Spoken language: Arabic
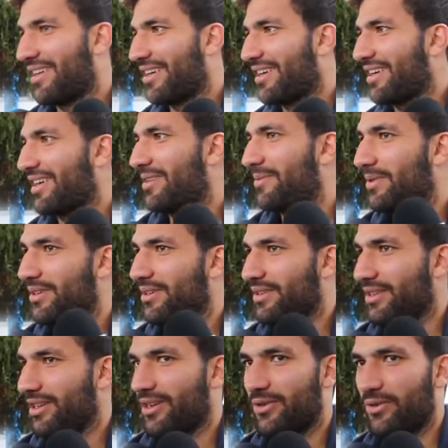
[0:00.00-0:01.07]
الله غالب
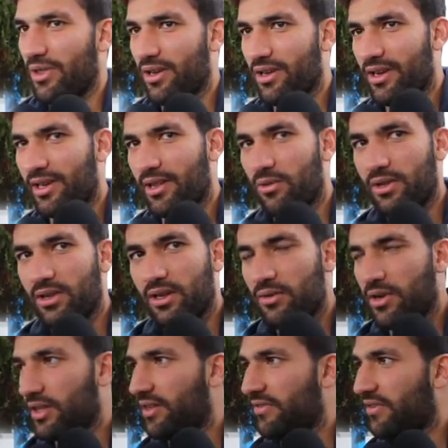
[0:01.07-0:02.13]
هكا وذي رايه
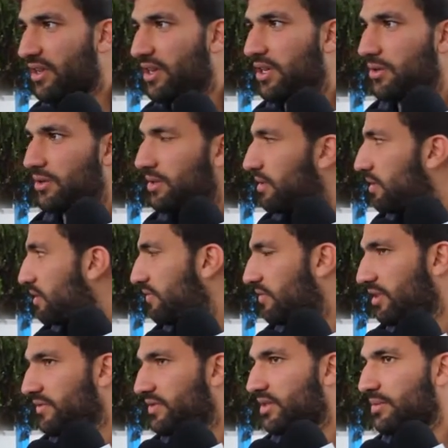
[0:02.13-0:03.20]
الوطن واحد يدافع عليه كيف
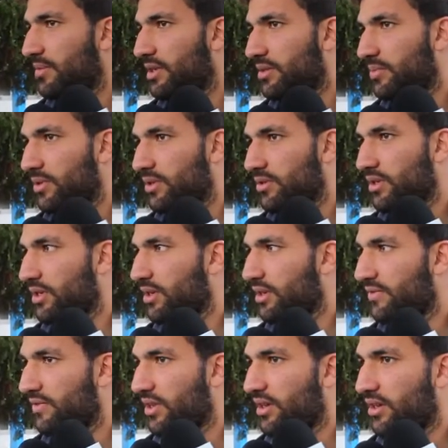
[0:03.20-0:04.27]
كيف زاد مع الاسبيرونس واحد
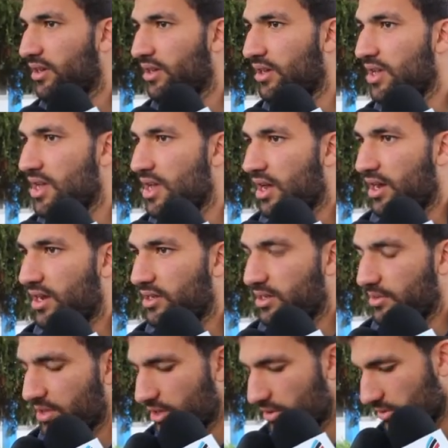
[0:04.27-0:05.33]
يدافع على على
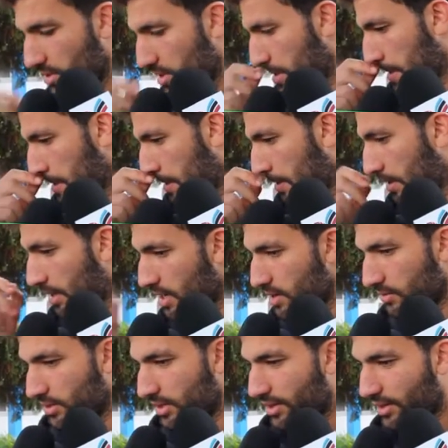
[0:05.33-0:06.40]
جمعيته
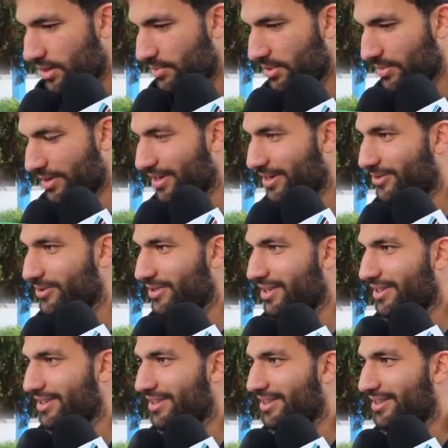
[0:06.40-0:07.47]
وان شاء الله ربي معنا وان شاء
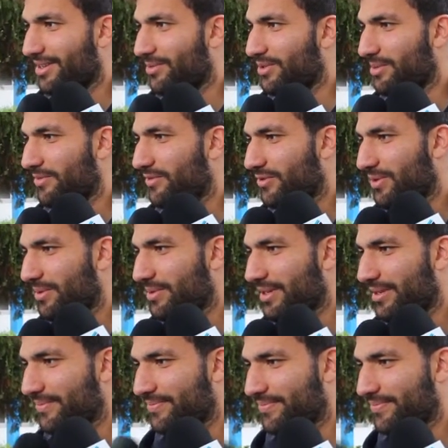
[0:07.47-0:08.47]
الله ربي يجيبنا في ان شاء الله